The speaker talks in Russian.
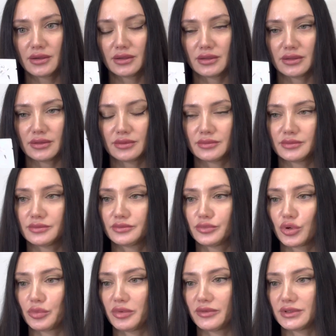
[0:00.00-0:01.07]
эм,
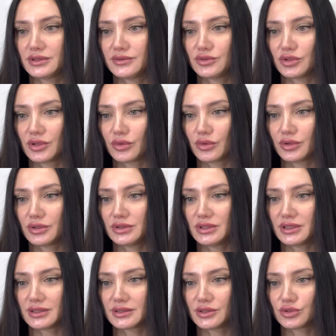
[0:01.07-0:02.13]
пробовать все такое
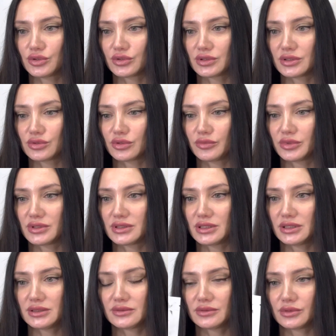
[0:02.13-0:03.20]
интересное сос, особенно
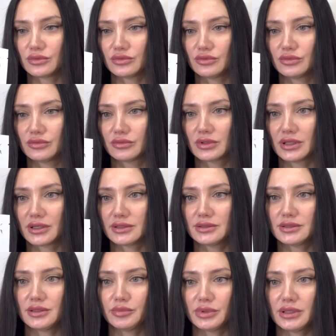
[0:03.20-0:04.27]
средства. У
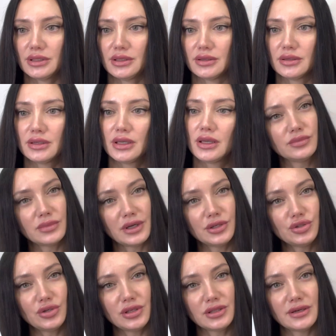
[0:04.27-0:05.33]
Клоранса неплохие. А
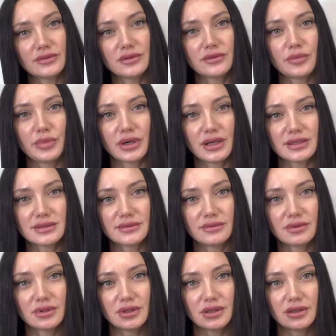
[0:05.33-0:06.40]
еще недавно вам
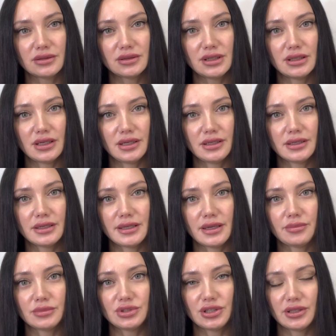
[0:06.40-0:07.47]
показывала тональный
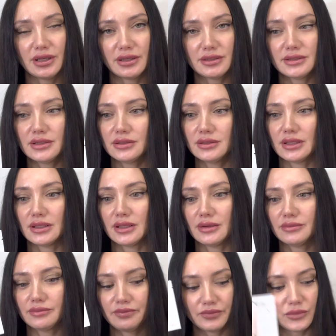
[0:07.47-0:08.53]
крем Jane Iredale, и
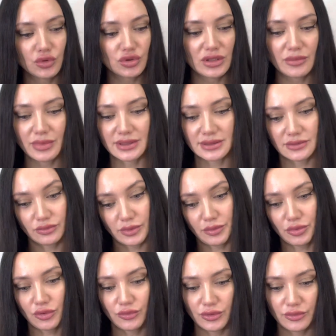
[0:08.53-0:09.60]
там нужна база.
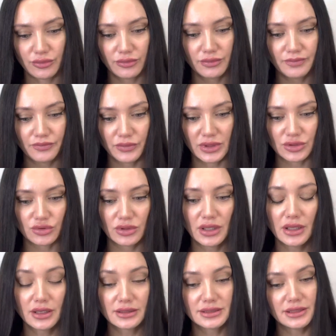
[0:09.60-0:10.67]
Попробуем базу.
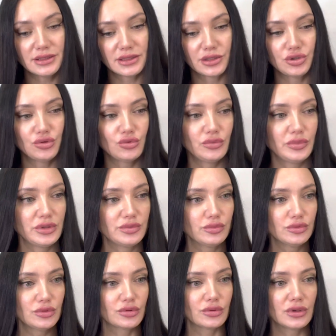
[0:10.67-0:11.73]
Кстати, хочу купить
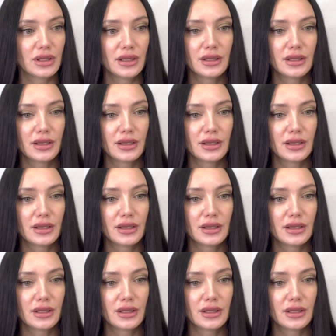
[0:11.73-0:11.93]
пудру.